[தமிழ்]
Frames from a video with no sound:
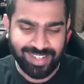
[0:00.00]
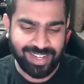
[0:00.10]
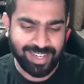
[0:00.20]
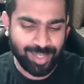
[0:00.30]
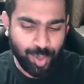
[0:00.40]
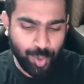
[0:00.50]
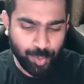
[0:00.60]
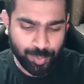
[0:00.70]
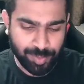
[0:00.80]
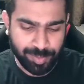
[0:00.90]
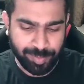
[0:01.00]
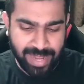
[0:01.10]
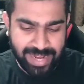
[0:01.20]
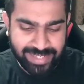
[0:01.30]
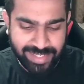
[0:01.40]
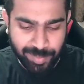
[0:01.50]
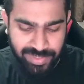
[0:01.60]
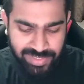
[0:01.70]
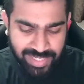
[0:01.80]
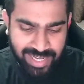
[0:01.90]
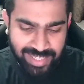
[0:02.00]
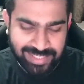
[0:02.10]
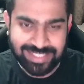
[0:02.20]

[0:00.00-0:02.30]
ஹலோ மை டியர் பசங்களா